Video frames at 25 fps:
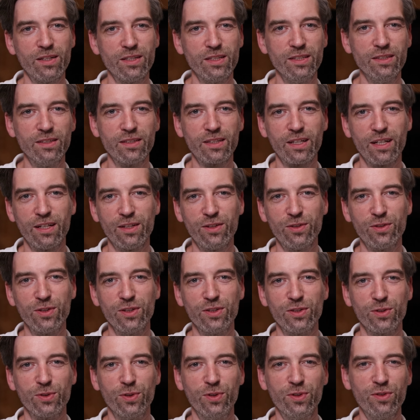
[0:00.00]
Dies kann
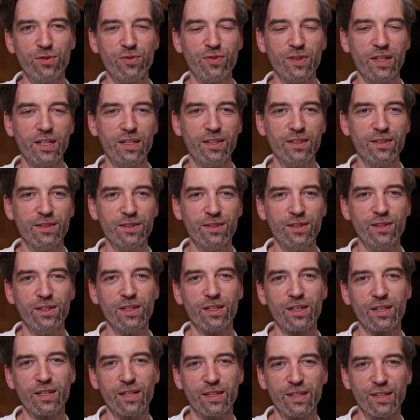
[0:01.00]
durch Unfälle,
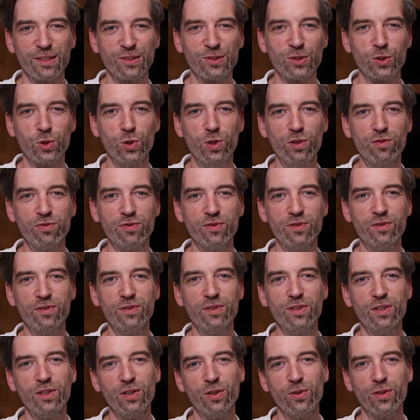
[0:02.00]

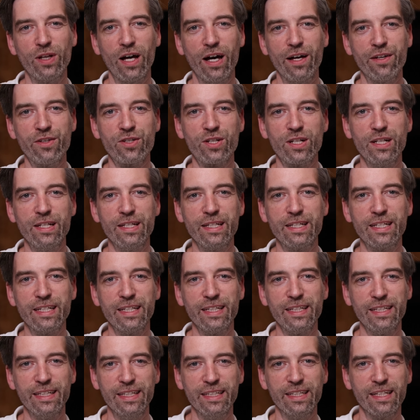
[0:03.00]
Katastrophen oder
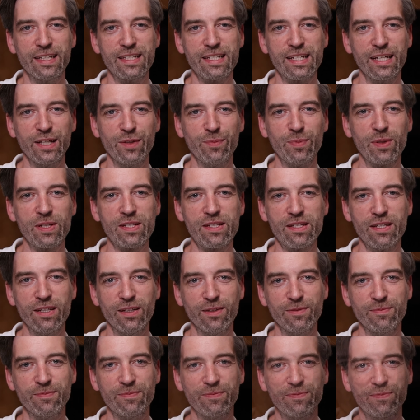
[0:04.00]
Anschläge jederzeit
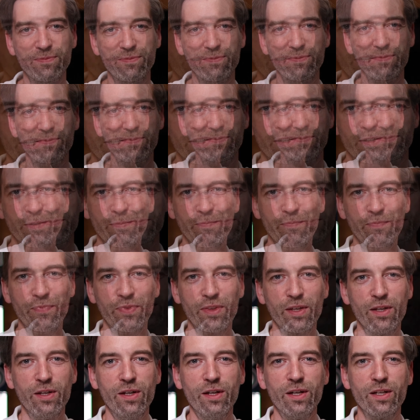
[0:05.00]
passieren.
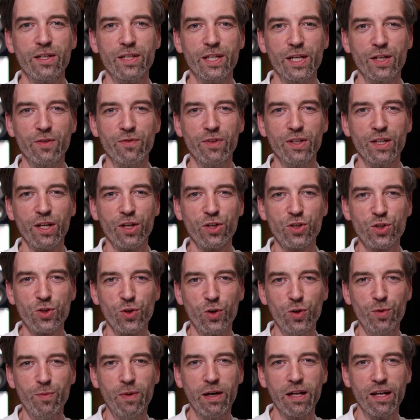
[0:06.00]
Wenn der
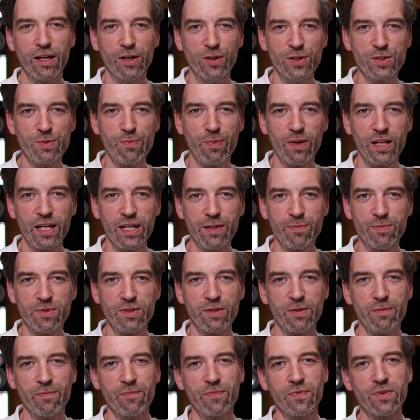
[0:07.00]
Strom mal
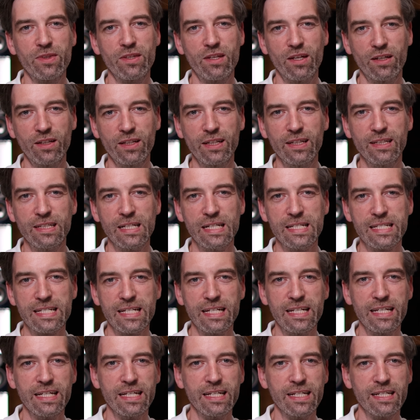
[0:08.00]
ausbleibt, dann geht als
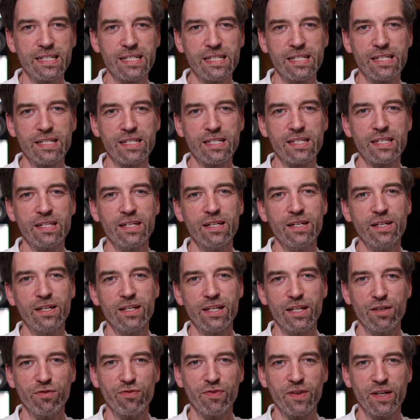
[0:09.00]
allererstes
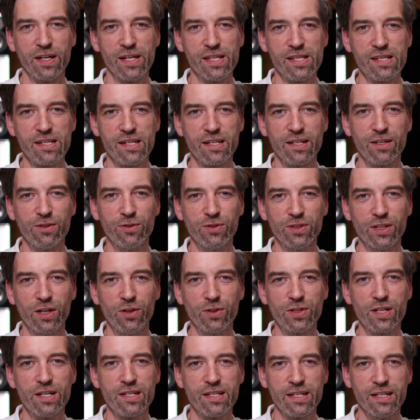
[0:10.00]
der Fernseher und
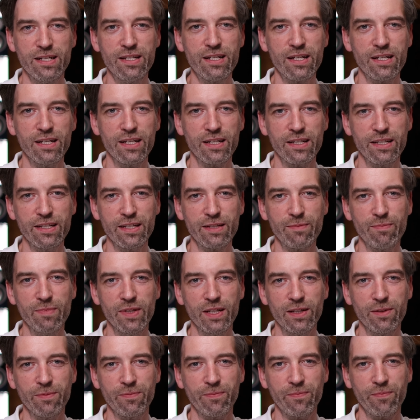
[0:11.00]
auch das Internet nicht
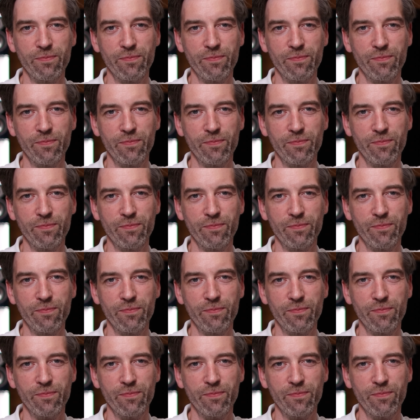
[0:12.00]
mehr.